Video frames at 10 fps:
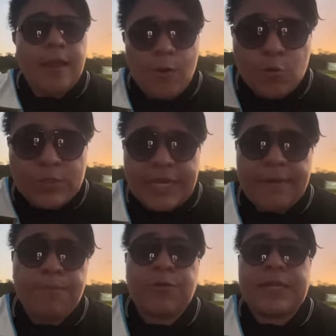
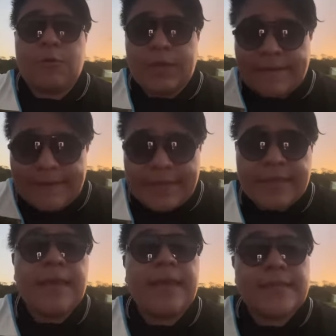luchar, porque lo que
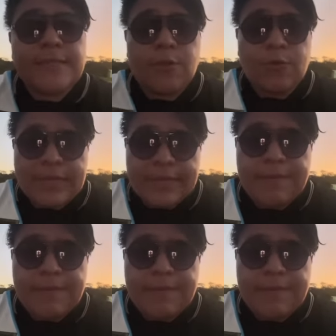viene es lo que